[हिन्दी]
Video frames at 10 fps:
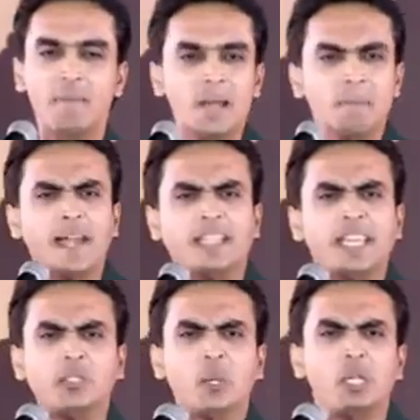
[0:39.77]
हम अनपढ़
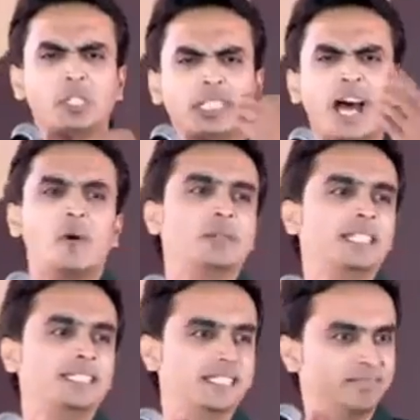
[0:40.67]
थे तो रिश्तेदार
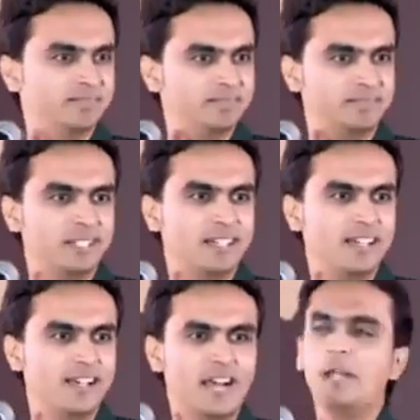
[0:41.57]
होते थे
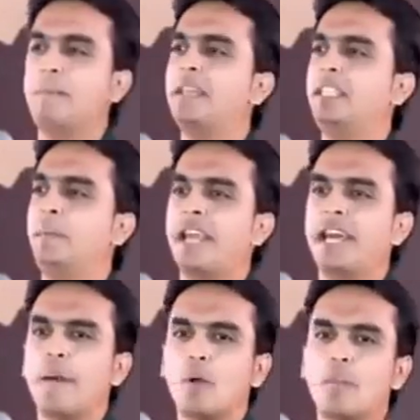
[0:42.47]
हम्म। अगली पंक्ति पर
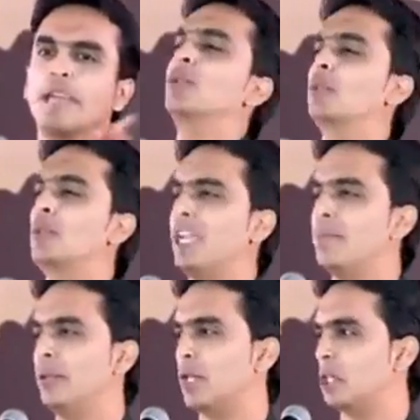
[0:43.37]
अगर महसूस हो जाए
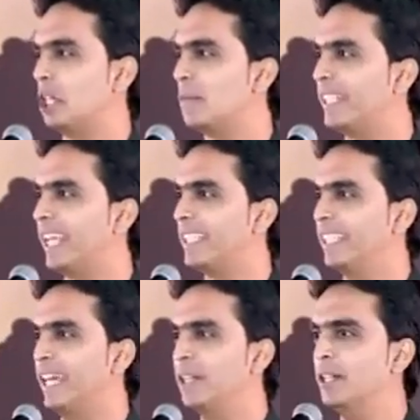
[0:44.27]
कि मैंने कुछ अच्छी बात कह
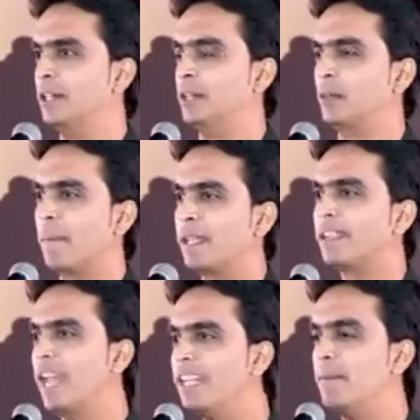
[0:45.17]
दी है तो आपकी
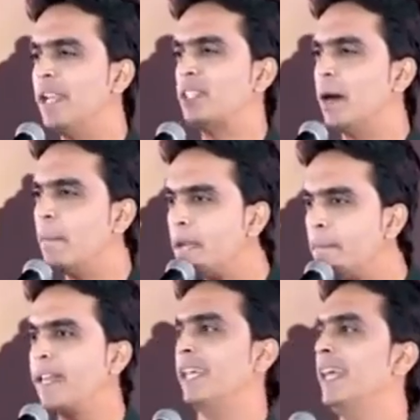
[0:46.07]
तालियां मिले जब हम
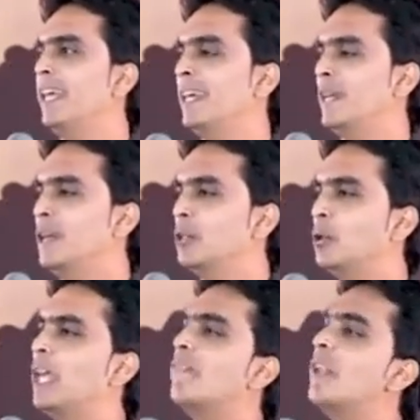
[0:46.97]
अनपढ़ थे
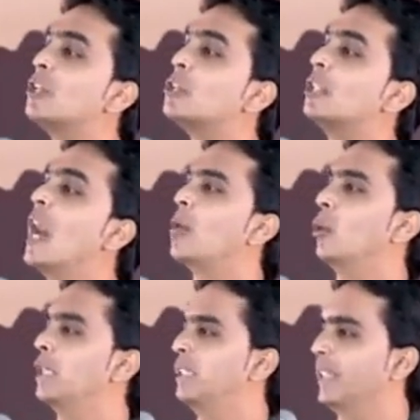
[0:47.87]
तो केवल रिश्तेदार
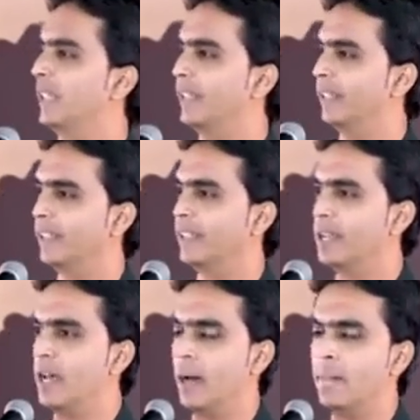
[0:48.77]
होते थे
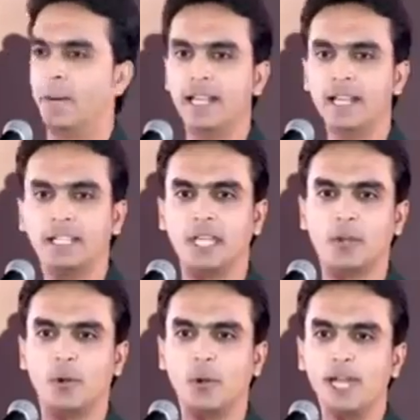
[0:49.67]
हम पढ़े
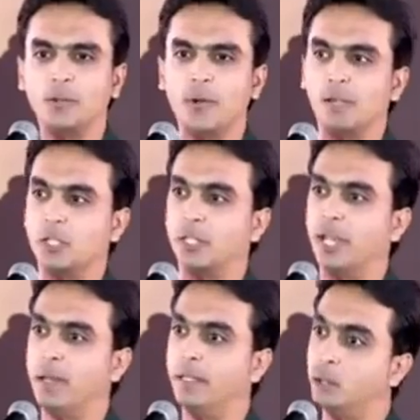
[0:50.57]
लिखे हो गए तो अब
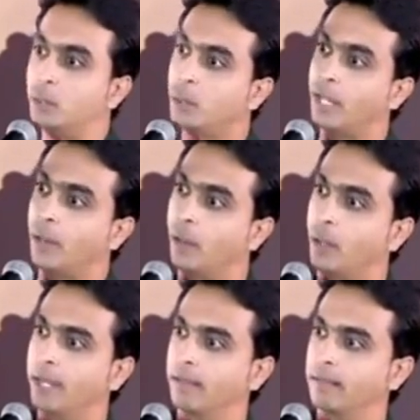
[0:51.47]
रिश्तेदार भी दूर के हो
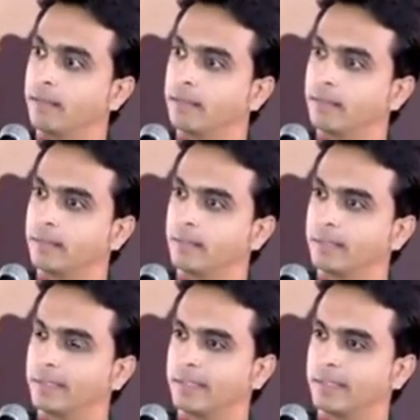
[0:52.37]
गए हाँ,